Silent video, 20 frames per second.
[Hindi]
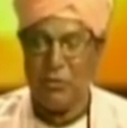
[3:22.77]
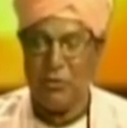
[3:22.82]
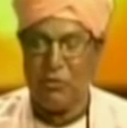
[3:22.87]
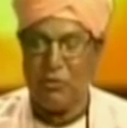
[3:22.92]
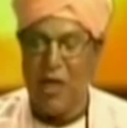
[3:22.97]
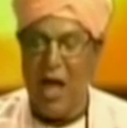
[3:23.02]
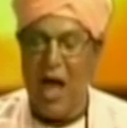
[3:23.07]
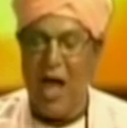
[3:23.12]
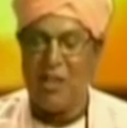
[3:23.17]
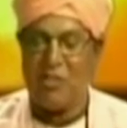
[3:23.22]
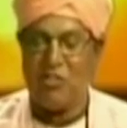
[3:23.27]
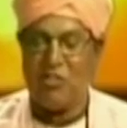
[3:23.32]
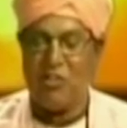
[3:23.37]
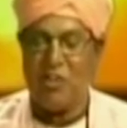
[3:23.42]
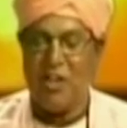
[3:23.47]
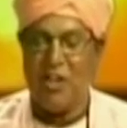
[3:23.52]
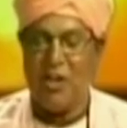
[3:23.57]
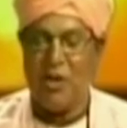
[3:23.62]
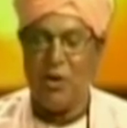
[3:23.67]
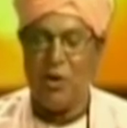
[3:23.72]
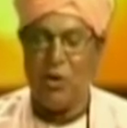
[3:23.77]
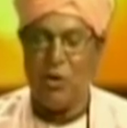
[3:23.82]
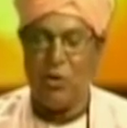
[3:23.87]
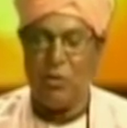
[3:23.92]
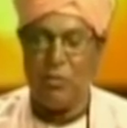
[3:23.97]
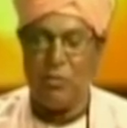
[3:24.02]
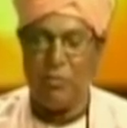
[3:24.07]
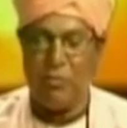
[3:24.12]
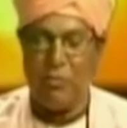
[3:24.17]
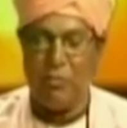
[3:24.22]
सात से
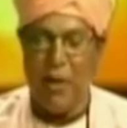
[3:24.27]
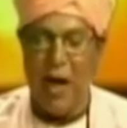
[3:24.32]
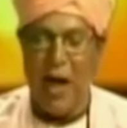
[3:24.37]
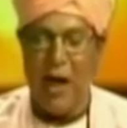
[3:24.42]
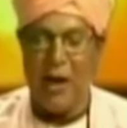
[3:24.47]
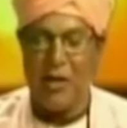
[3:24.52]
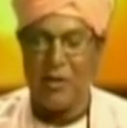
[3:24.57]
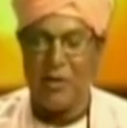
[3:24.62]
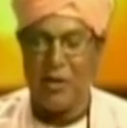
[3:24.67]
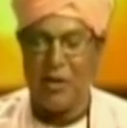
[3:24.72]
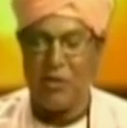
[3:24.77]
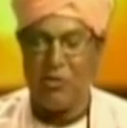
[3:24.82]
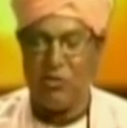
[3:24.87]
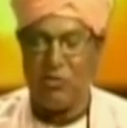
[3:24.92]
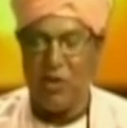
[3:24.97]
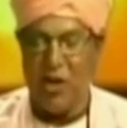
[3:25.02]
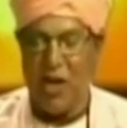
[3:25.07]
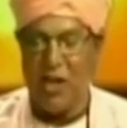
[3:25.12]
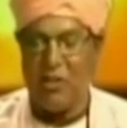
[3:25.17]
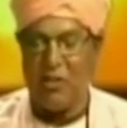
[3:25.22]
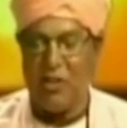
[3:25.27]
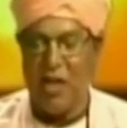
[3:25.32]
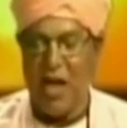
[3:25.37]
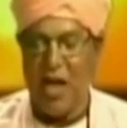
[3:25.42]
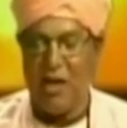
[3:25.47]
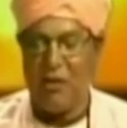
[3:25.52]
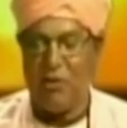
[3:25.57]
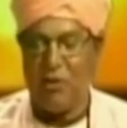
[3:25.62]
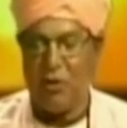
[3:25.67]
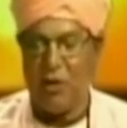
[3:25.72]
और बारह तक छह
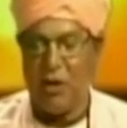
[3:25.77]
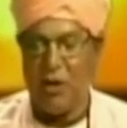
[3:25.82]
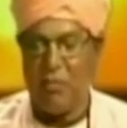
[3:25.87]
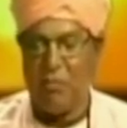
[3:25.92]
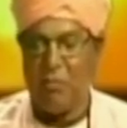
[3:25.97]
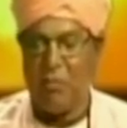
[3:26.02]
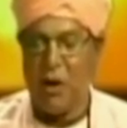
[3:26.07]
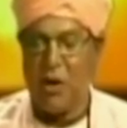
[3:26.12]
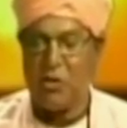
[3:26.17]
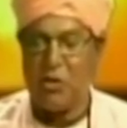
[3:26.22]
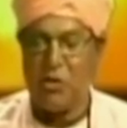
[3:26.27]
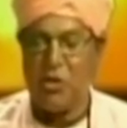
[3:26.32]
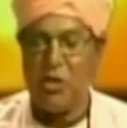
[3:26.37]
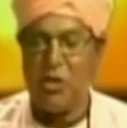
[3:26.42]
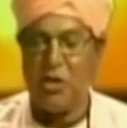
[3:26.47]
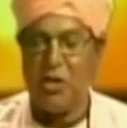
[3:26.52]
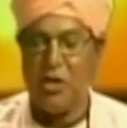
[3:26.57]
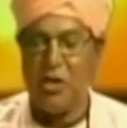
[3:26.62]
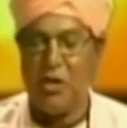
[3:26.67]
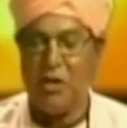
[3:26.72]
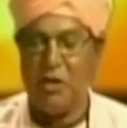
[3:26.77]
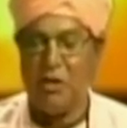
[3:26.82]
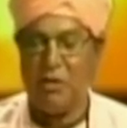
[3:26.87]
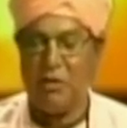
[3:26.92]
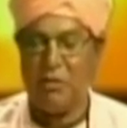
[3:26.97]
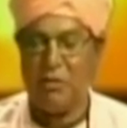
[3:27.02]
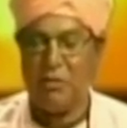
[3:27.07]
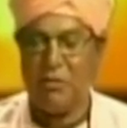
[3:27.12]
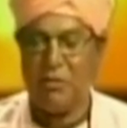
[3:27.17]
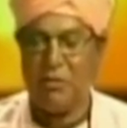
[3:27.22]
अध्याय जो है भक्ति के
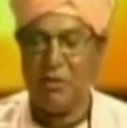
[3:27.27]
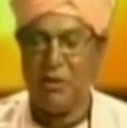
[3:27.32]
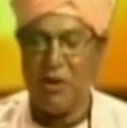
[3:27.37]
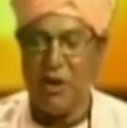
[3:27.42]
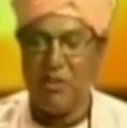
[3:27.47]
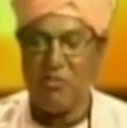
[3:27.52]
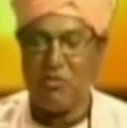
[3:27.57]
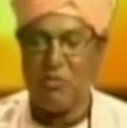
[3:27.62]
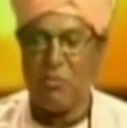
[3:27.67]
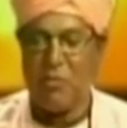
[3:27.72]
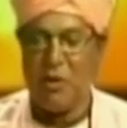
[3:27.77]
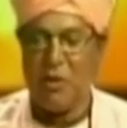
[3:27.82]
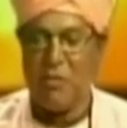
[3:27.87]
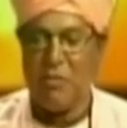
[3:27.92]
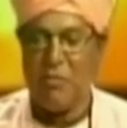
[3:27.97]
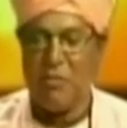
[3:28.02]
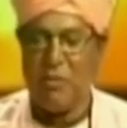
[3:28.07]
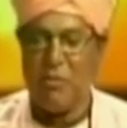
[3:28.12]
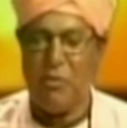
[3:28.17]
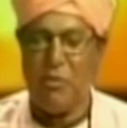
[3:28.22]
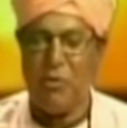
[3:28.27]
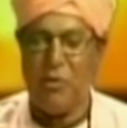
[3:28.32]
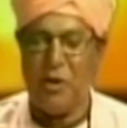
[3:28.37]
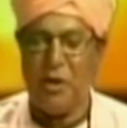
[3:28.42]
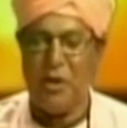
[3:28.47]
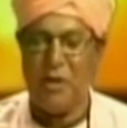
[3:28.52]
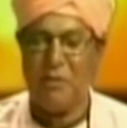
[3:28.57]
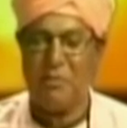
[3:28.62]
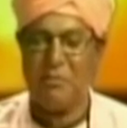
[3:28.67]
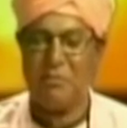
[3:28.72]
रस में विभोर है